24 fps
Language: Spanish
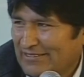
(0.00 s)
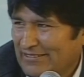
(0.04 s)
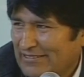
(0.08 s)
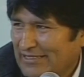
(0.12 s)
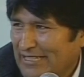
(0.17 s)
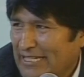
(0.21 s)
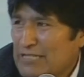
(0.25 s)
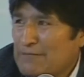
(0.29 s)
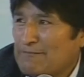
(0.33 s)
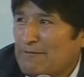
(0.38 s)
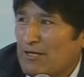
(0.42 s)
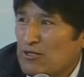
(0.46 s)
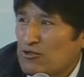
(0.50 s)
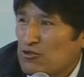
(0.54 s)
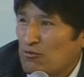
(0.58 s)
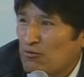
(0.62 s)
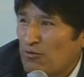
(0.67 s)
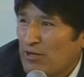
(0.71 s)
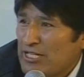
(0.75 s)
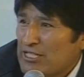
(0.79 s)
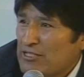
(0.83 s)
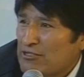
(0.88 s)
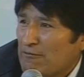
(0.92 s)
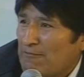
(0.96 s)
es
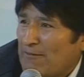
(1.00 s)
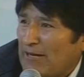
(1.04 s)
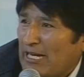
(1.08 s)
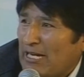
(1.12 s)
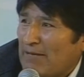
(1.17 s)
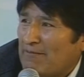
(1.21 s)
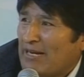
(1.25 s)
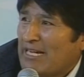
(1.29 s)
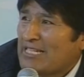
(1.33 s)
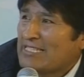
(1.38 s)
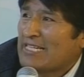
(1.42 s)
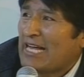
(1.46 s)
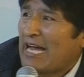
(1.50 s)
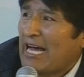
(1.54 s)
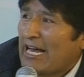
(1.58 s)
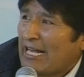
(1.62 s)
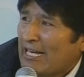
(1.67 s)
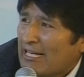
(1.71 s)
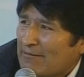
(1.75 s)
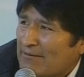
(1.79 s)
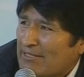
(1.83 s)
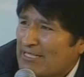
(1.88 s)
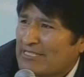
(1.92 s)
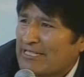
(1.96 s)
presupuesto para más
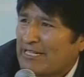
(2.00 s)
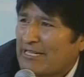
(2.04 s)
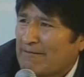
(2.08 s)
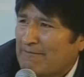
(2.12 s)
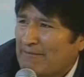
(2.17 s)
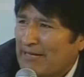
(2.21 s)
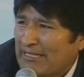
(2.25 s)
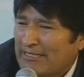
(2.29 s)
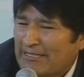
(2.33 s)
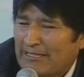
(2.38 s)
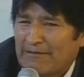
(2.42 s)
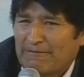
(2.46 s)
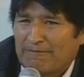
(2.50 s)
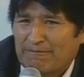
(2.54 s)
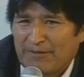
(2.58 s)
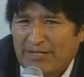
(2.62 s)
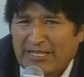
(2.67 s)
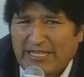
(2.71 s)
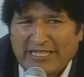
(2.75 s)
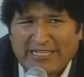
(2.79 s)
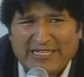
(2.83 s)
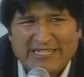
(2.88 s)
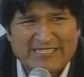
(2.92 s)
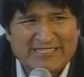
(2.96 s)
armas que maten
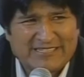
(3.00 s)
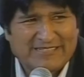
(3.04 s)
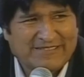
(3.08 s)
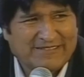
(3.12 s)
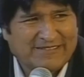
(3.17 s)
vidas.